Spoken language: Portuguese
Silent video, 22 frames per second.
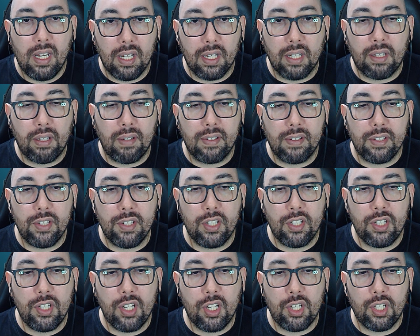Então a
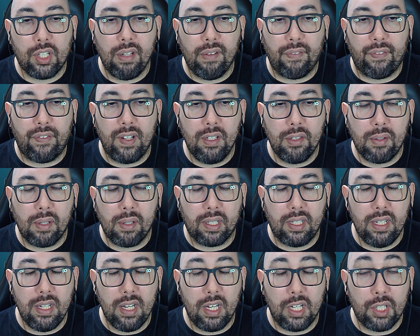gente esquivando
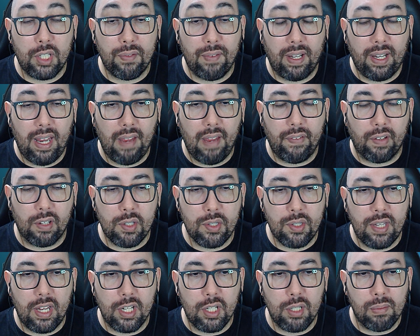aqui, a gente vai ganhar
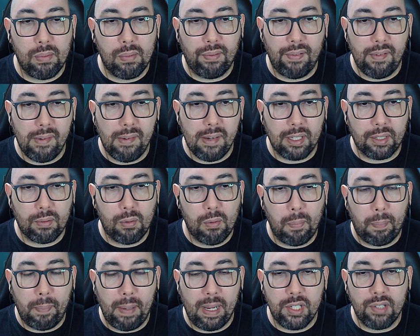velocidade de movimento
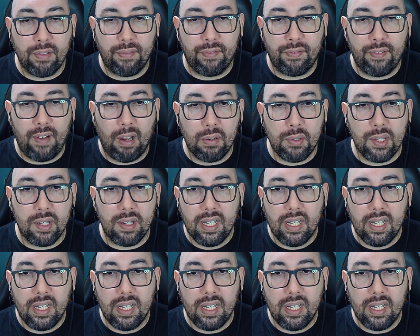com o pé de valsa,